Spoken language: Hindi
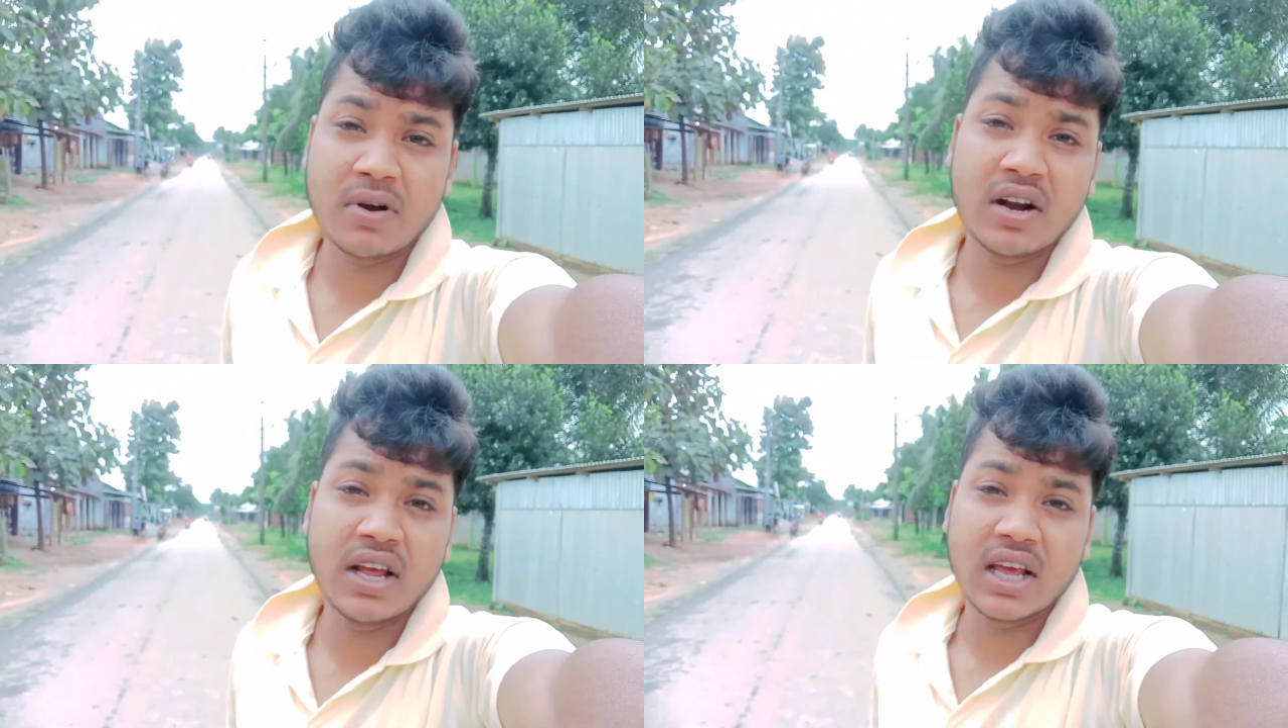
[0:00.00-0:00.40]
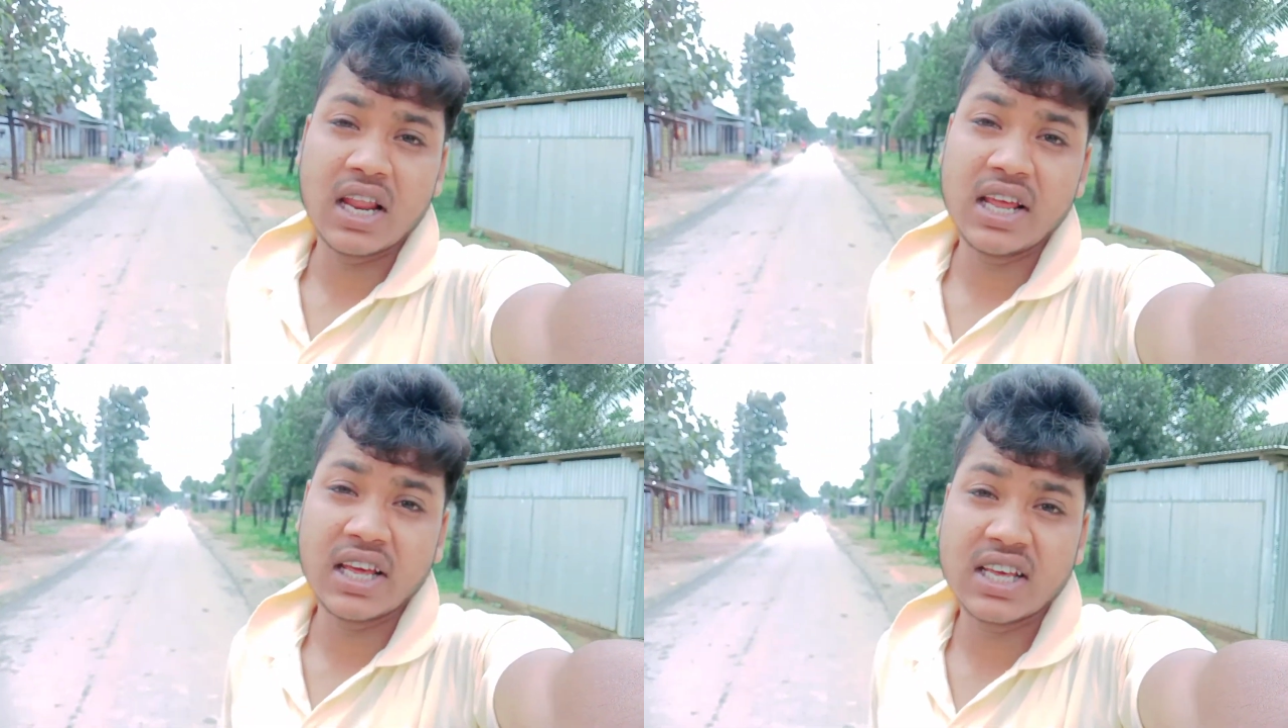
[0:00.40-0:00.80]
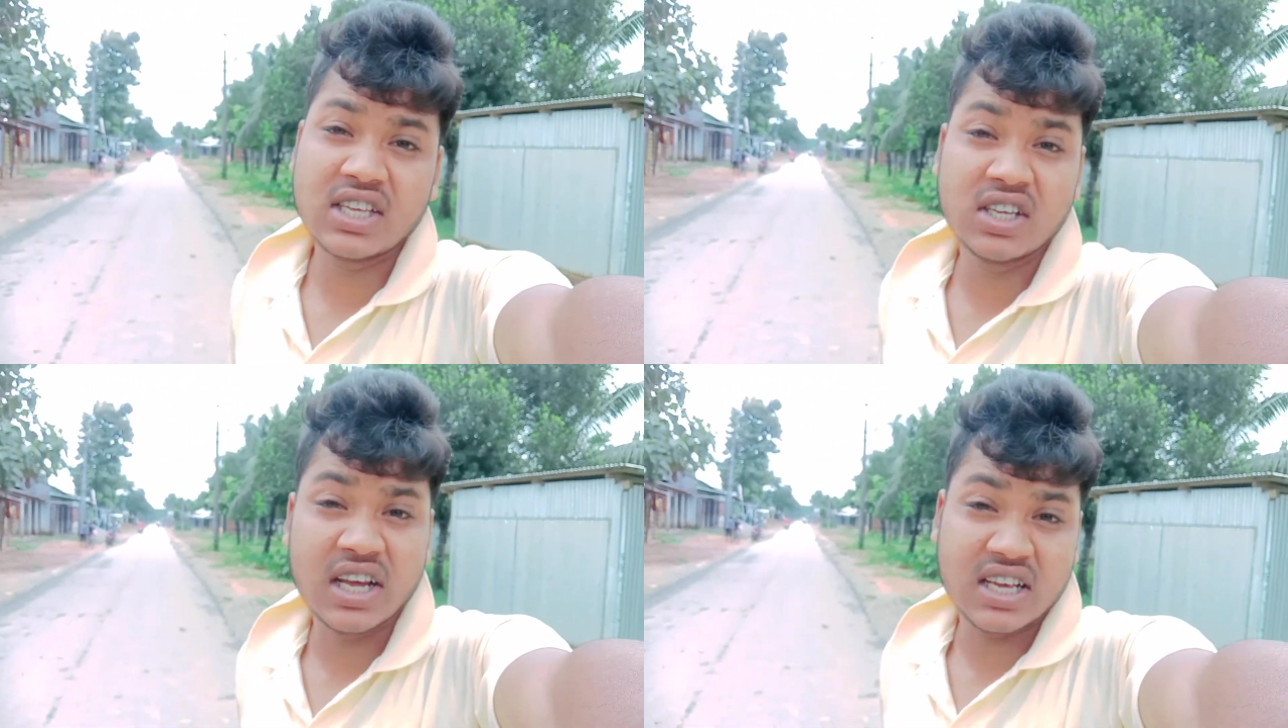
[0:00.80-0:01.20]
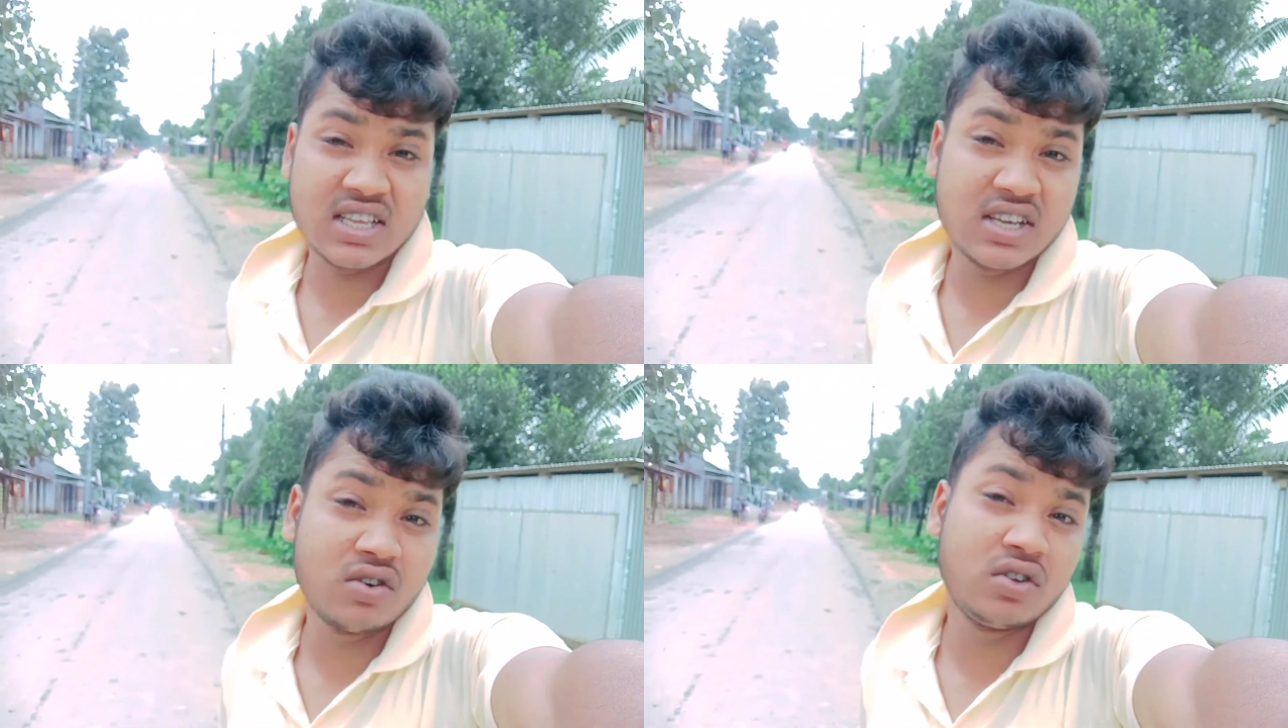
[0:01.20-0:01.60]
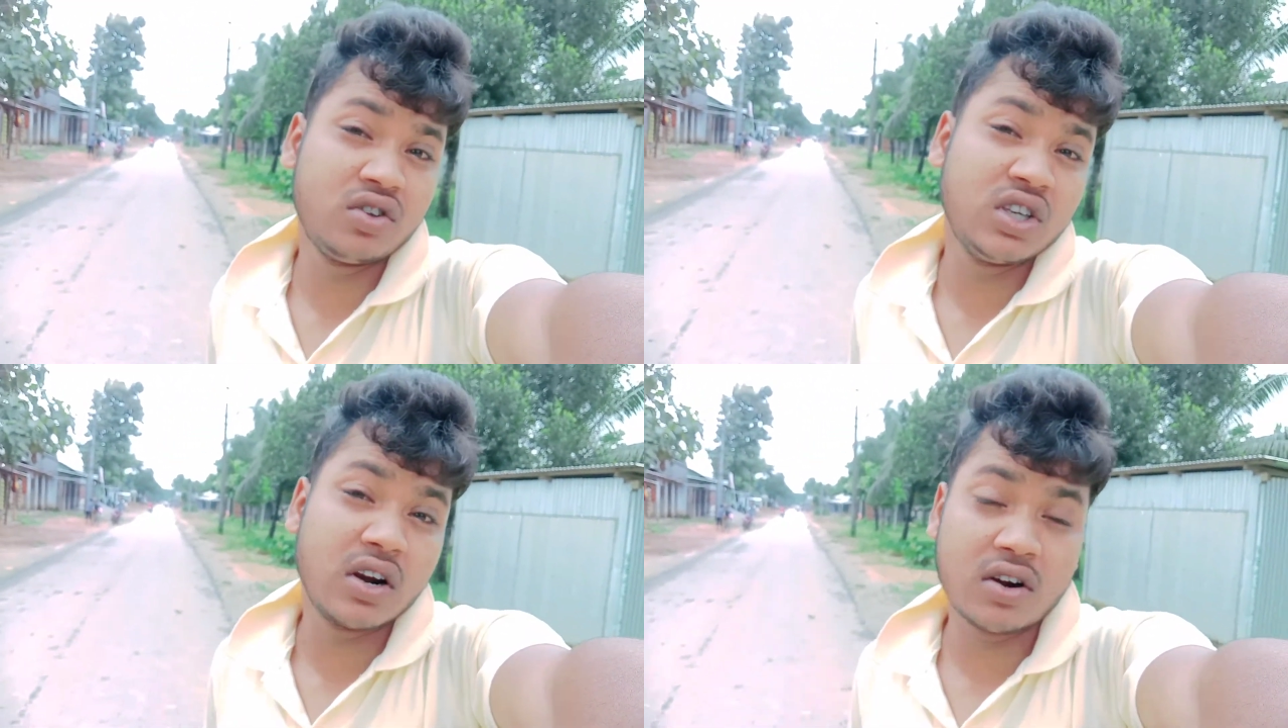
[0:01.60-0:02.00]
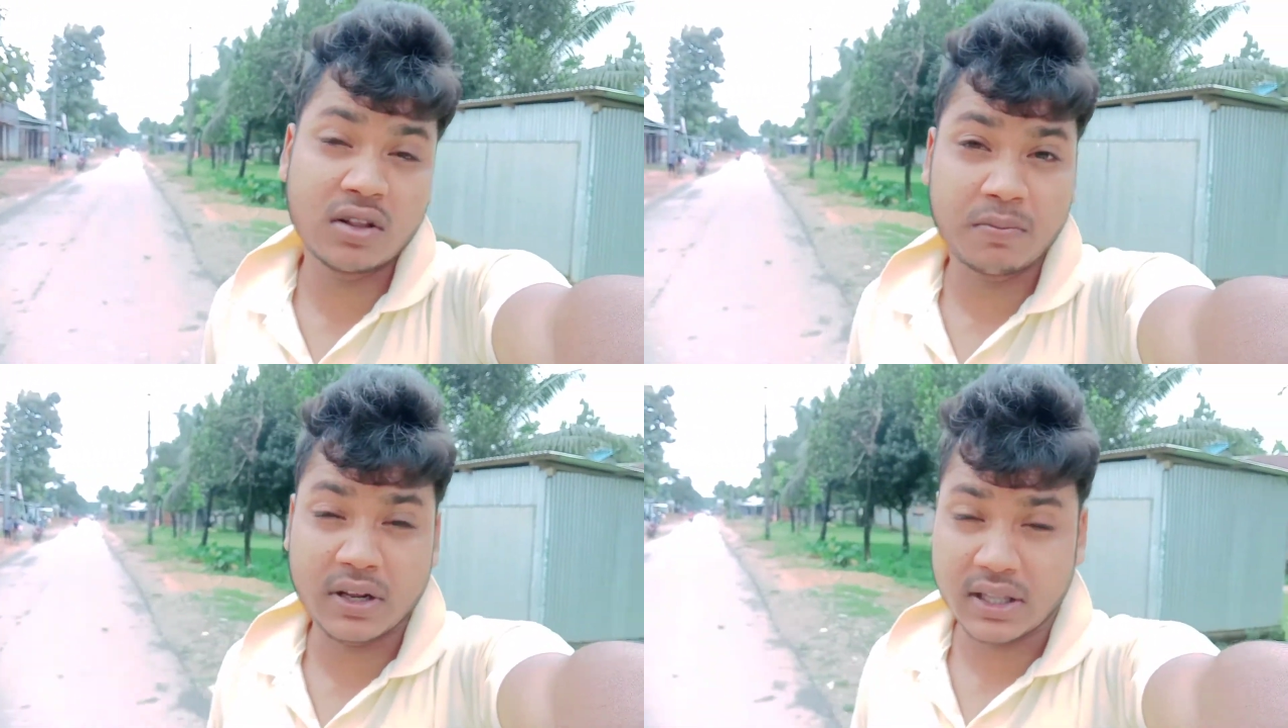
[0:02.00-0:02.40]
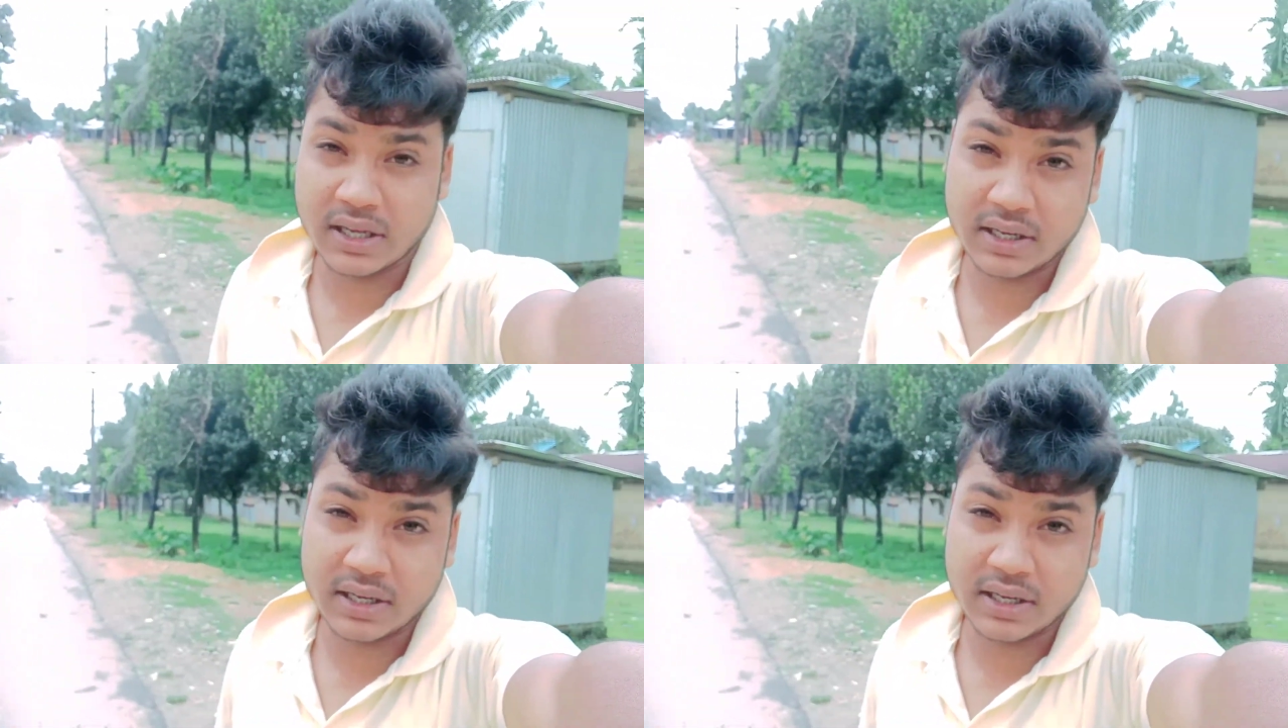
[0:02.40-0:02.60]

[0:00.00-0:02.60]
बढ़ने के लिए किसी न किसी को तो ज़रूरत पड़ते